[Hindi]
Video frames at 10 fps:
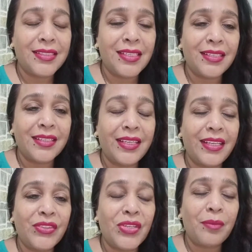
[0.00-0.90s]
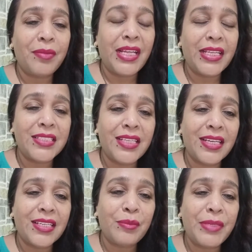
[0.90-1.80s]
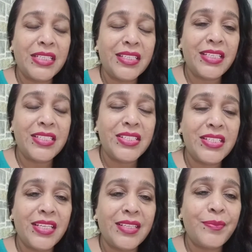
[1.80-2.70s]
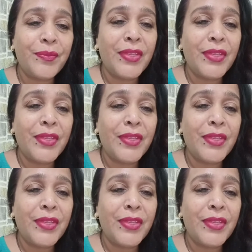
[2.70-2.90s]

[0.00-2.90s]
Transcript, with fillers: अच्छे लग रहे हैं तो आप लाइक शेयर कमेंट कीजिए